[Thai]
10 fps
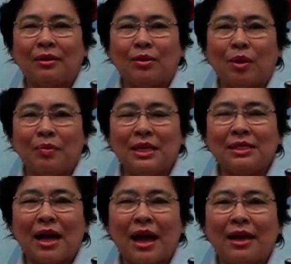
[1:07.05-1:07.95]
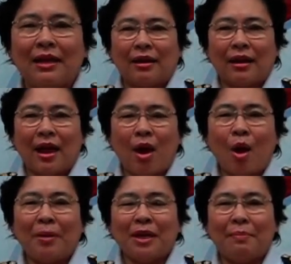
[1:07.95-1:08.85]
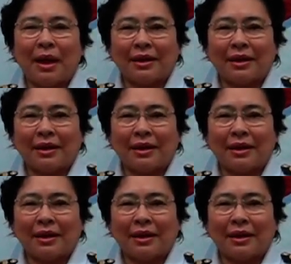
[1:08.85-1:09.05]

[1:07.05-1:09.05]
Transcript: ตรวจวินิจฉัยทางห้องปฏิบัติ